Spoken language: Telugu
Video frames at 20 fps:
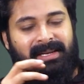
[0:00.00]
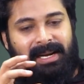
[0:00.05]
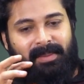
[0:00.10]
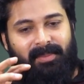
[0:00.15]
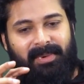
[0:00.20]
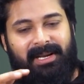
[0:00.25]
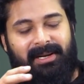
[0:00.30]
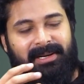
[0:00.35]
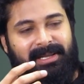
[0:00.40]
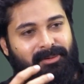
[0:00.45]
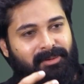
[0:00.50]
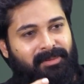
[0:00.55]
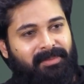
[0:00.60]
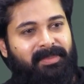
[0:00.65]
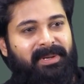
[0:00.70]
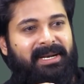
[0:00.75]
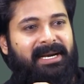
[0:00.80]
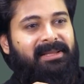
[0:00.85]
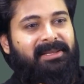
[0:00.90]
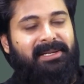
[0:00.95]
అమ్మ నాకు ఏదో
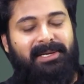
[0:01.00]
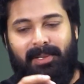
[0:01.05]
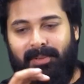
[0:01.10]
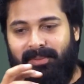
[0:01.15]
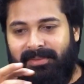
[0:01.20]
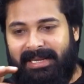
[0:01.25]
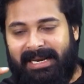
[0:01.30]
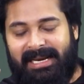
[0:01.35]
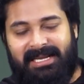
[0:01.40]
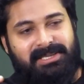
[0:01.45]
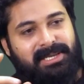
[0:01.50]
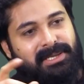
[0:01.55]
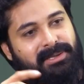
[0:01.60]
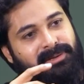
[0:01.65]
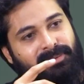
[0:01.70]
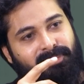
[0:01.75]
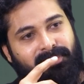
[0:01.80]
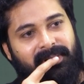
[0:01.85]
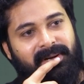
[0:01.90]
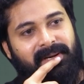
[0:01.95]
బిర్యానీ తినాలని ఎలా
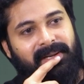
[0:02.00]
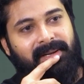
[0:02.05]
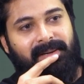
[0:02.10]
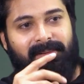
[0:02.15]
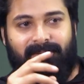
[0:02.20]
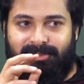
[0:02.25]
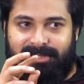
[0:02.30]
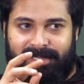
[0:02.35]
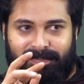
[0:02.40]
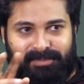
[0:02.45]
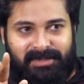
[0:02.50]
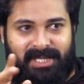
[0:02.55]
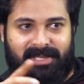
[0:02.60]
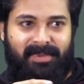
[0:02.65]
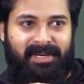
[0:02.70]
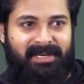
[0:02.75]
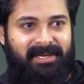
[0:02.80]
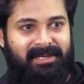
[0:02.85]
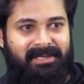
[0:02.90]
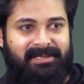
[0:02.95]
చేస్తావు అంటే చెప్తుంది
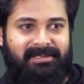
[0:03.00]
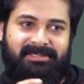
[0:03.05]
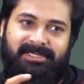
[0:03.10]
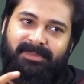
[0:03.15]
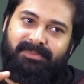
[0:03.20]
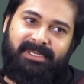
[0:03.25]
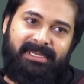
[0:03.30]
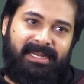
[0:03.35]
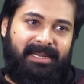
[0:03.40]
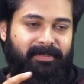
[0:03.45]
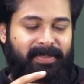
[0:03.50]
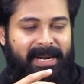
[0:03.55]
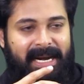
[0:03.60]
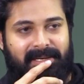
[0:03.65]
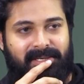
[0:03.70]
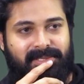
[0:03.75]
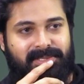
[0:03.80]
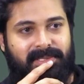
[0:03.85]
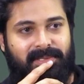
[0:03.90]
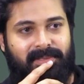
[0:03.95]
అనమాట అండి చెప్తే నేను
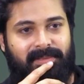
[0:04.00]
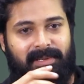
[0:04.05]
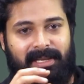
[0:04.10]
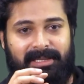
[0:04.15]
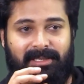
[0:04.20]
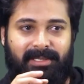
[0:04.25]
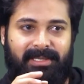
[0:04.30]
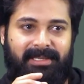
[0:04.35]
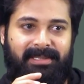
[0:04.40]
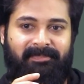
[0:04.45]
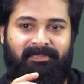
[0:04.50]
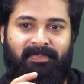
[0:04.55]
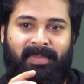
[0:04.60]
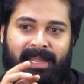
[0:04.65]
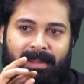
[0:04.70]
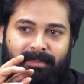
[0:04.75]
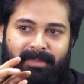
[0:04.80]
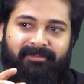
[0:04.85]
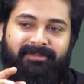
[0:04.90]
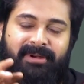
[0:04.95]
ప్రాక్టీస్ చేశాను అది
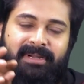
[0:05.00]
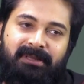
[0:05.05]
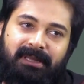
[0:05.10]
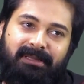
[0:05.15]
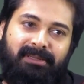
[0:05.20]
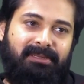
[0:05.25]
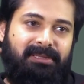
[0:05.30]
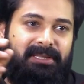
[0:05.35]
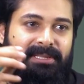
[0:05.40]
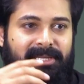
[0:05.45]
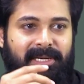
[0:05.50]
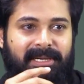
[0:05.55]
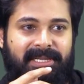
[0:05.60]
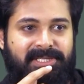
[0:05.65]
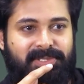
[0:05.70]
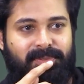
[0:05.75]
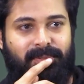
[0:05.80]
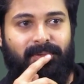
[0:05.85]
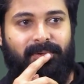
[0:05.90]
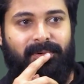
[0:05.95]
మా ఫ్రెండ్స్ అందరికి తీసుకెళ్ళి
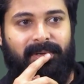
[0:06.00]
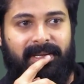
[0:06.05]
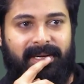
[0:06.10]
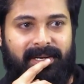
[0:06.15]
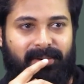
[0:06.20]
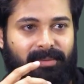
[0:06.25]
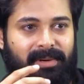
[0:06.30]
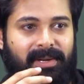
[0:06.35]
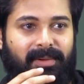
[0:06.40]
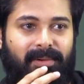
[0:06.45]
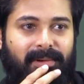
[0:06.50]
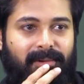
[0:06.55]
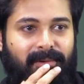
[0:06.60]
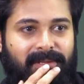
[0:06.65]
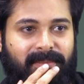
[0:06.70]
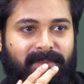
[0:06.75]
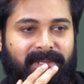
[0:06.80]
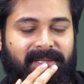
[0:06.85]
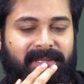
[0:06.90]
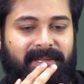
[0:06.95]
ఇచ్చేవాడు కూడా ఇక్కడ ఉన్న వాళ్ళు
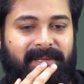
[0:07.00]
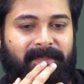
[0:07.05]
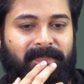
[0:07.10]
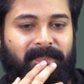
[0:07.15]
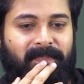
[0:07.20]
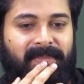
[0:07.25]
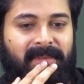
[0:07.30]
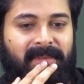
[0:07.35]
కొంతమందికి